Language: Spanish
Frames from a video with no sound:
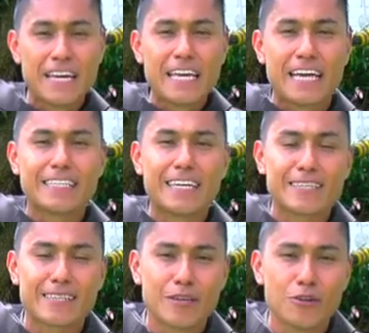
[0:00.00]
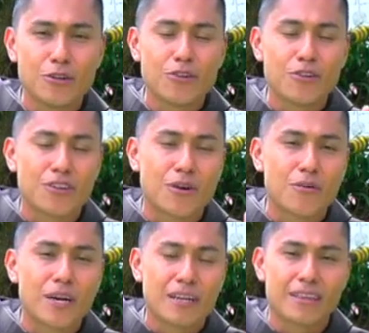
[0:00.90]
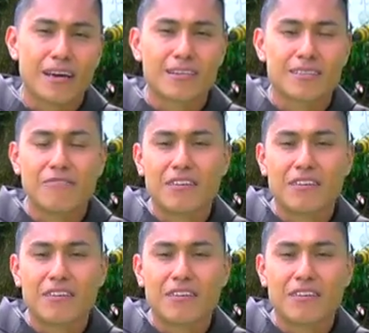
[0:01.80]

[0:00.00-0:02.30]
Y allí el Señor nos recuerda esa